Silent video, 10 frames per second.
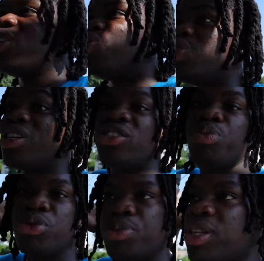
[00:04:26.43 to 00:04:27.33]
Je veux 500
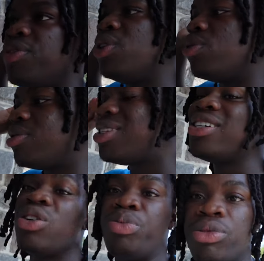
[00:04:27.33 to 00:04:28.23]
pouces pour cette vidéo,
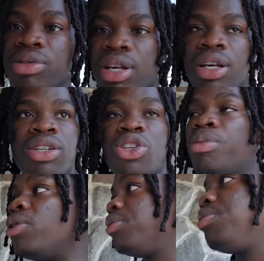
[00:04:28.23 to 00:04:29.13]
500 pouces seulement.